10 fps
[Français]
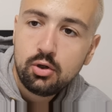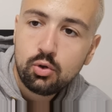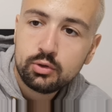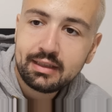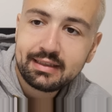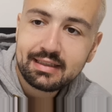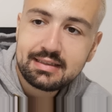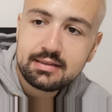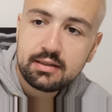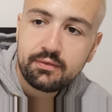on a
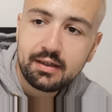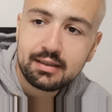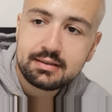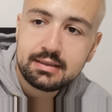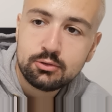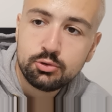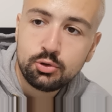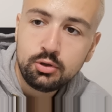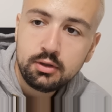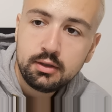critiqué Verratti,
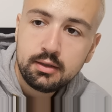Nono,